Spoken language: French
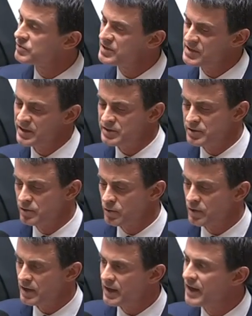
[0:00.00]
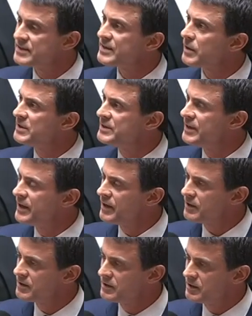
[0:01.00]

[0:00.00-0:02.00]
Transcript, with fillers: des élections intermédiaires,